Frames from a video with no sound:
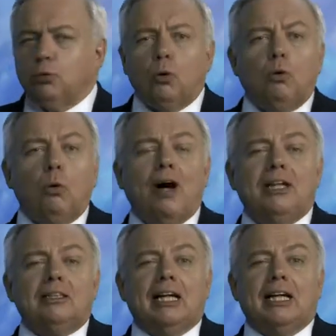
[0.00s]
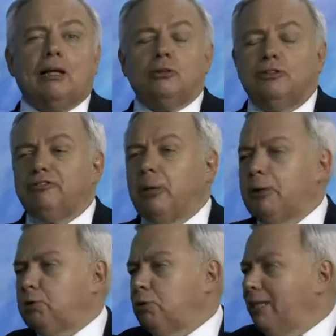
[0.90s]
Eu estou com 40 graus de
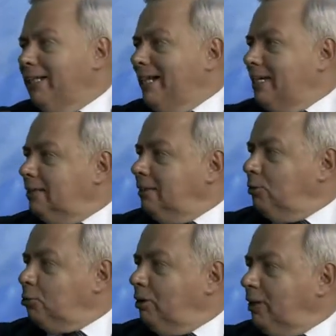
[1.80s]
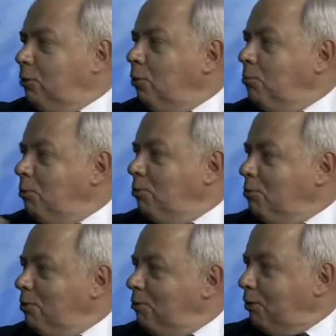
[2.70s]
febre. Isso não é nada, isso aí é comum.
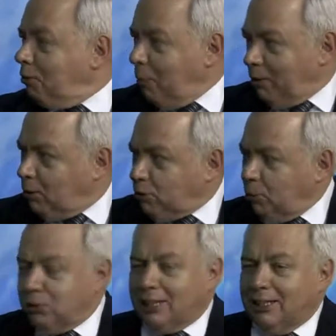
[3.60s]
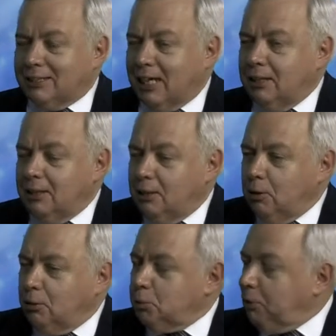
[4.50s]
Como é que nós vamos tratar
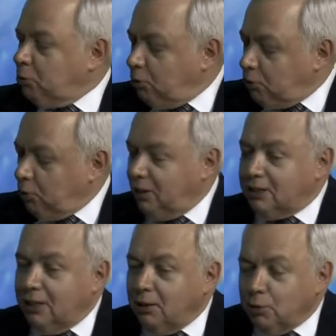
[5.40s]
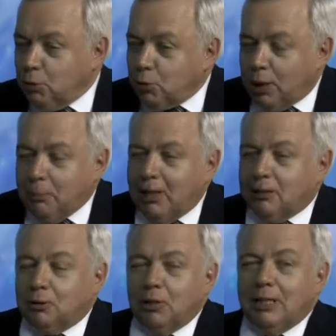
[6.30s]
com as pessoas doentes? Doutor
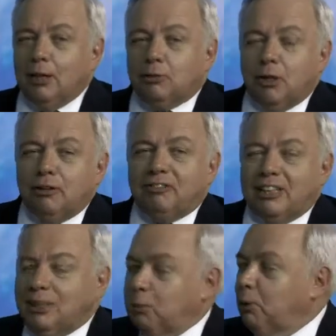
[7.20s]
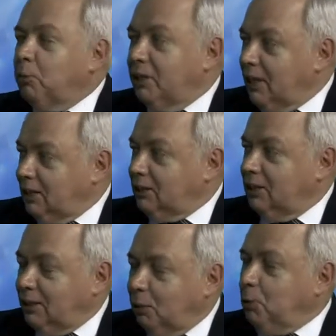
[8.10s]
Américo, eu tenho que fazer uma homenagem
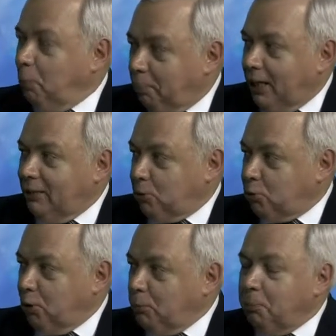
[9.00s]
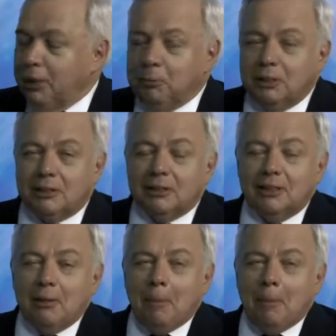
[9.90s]
aqui ao meu pai, se o senhor me permite.